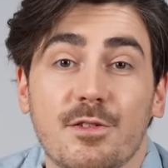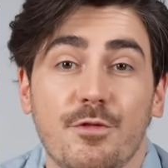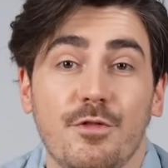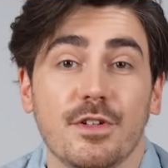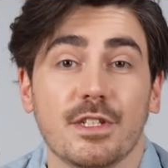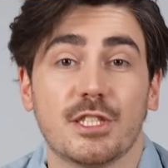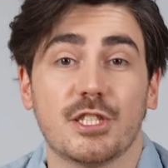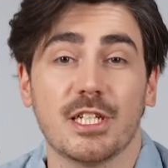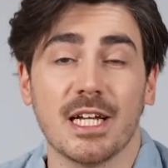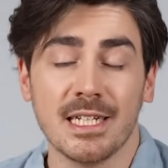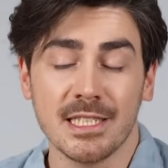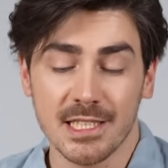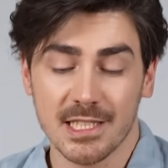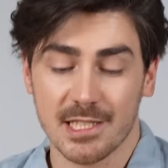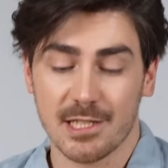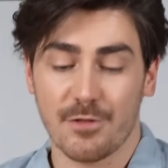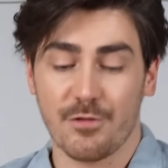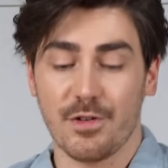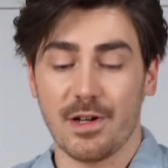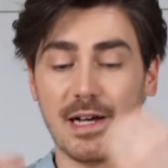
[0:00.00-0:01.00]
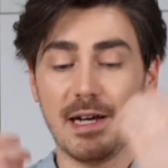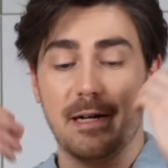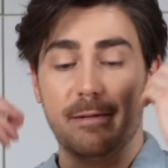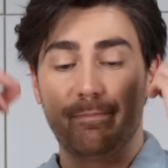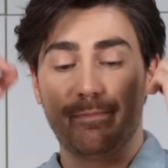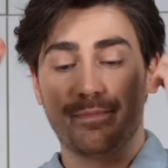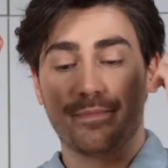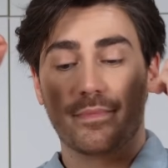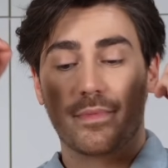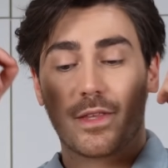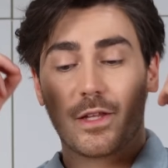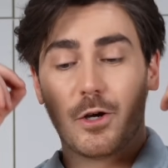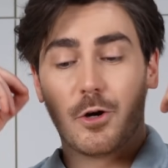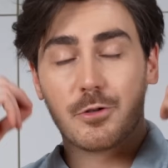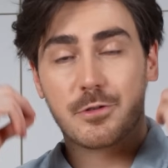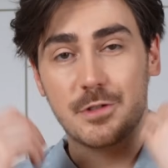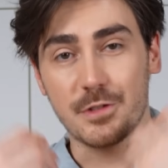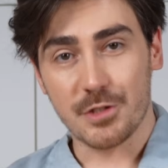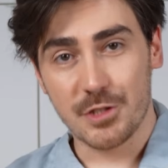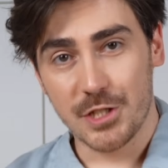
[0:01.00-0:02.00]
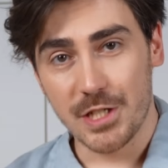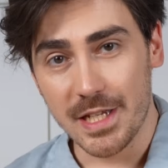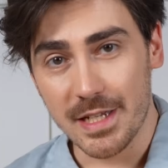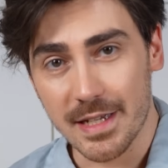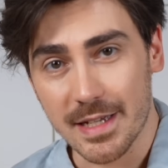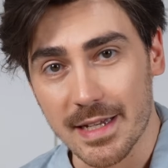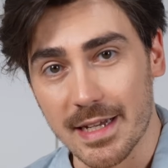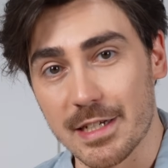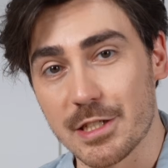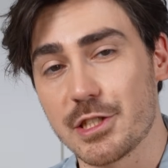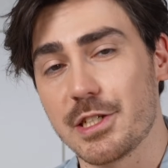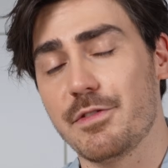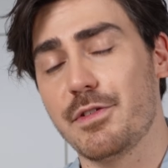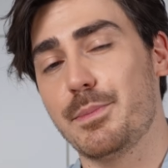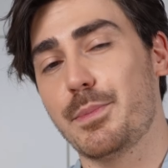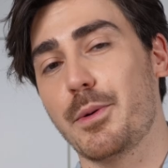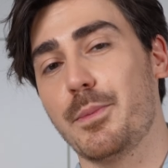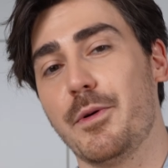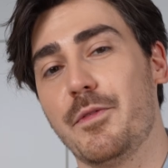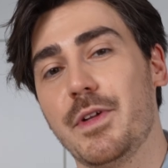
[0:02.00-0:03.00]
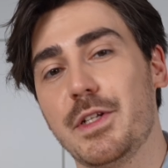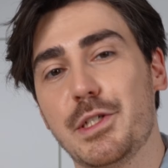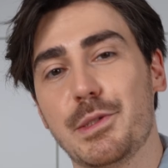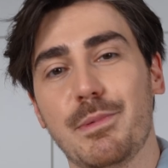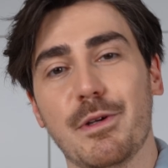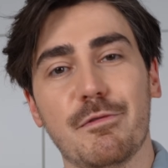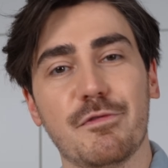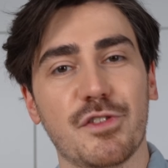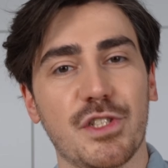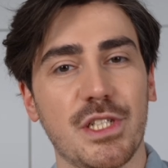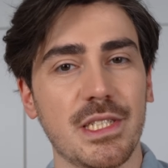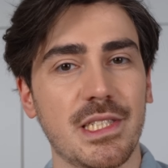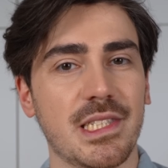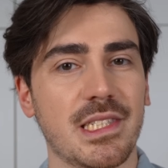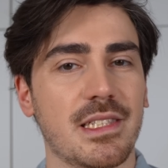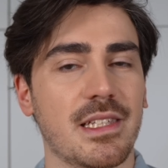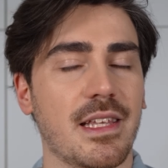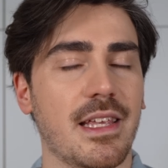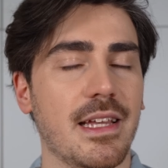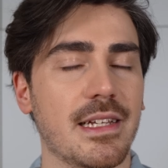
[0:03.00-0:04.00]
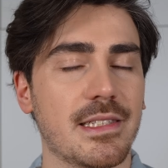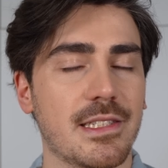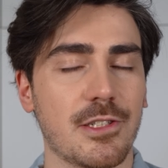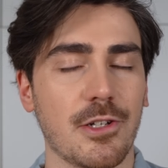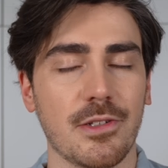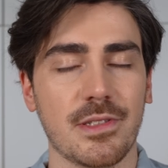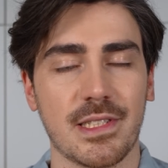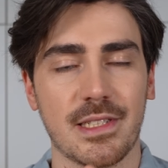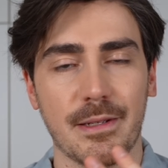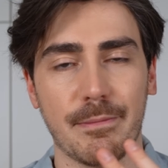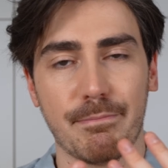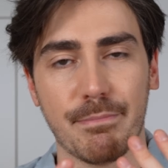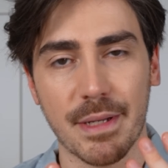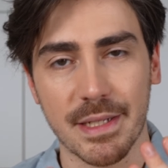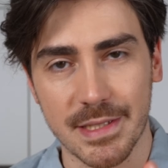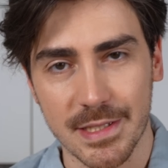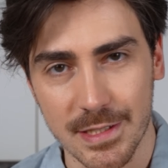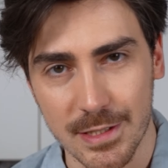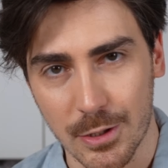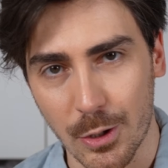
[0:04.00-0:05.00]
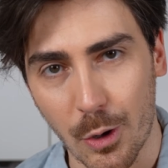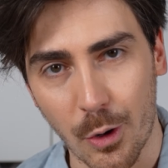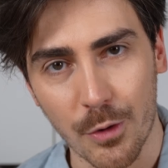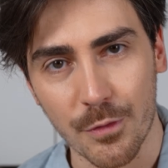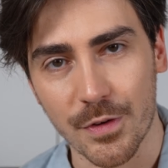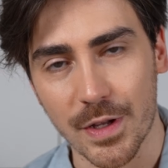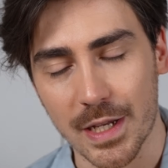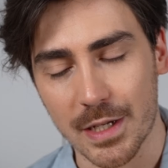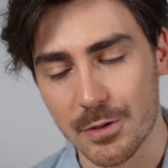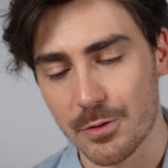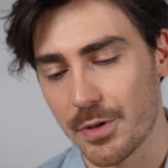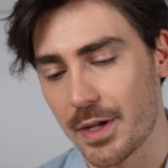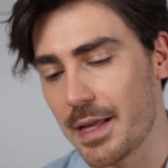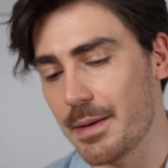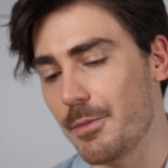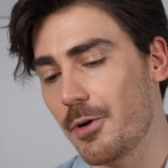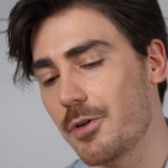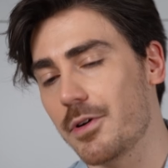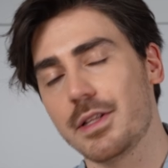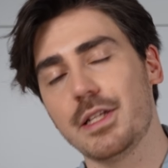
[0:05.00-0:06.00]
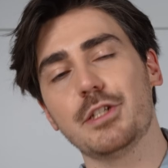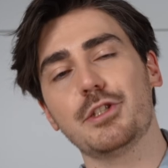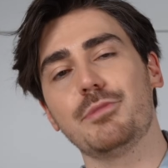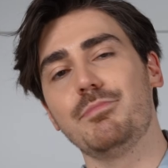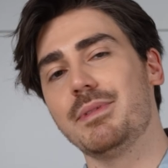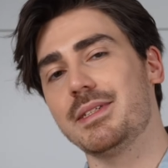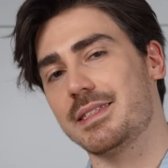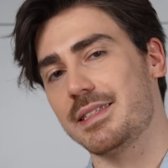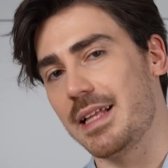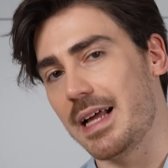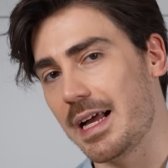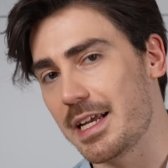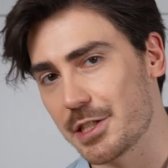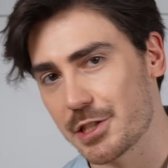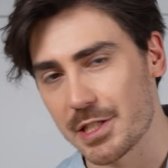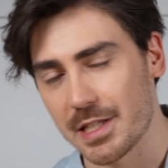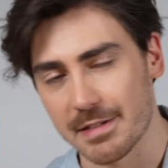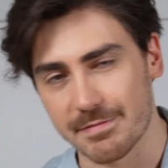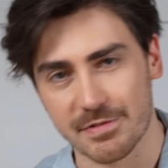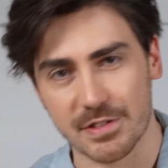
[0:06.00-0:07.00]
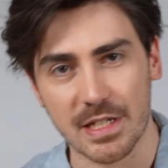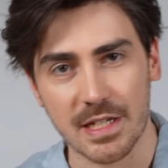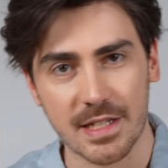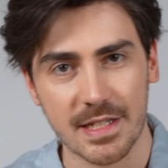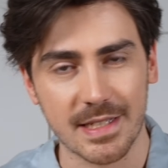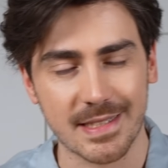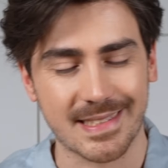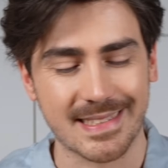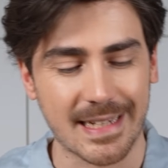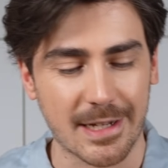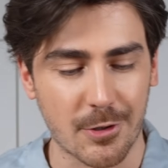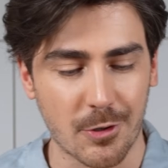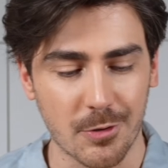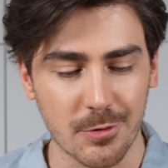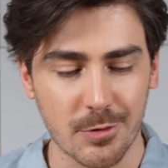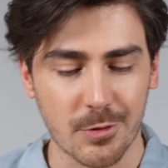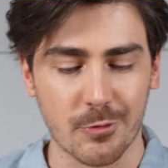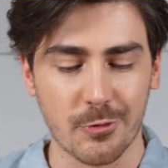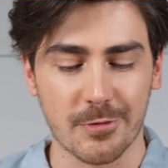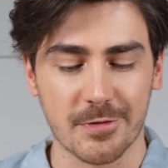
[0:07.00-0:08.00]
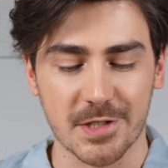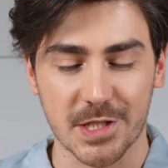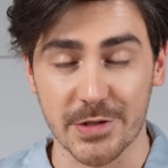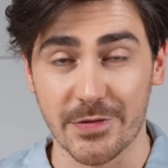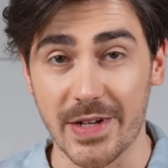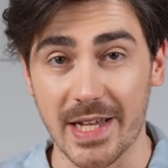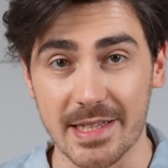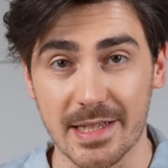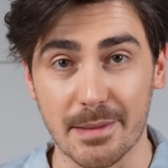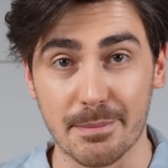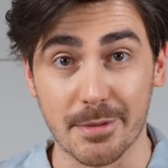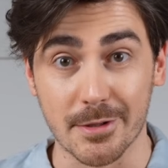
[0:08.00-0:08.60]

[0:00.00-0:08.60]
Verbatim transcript: Zwycięstwa odcinkach, że wypróbowaliśmy wszystkie sosy pystowe, które mogliśmy znaleźć na wszelkich zakątków świata